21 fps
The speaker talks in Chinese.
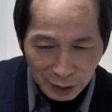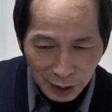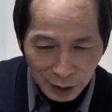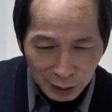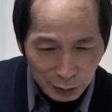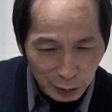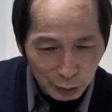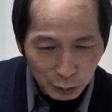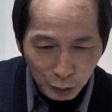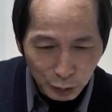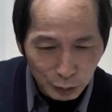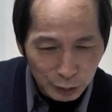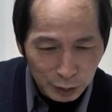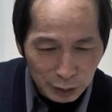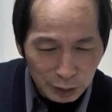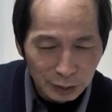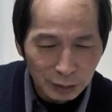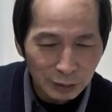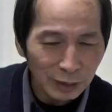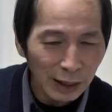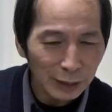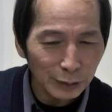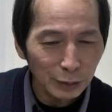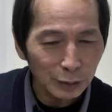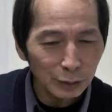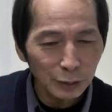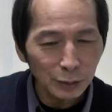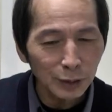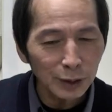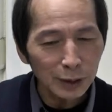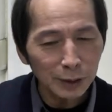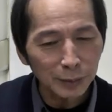这都是大智度
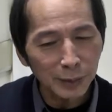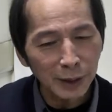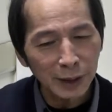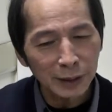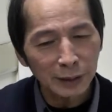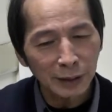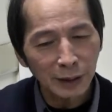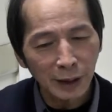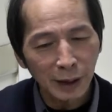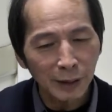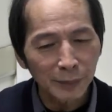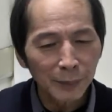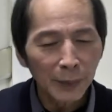论里面啊。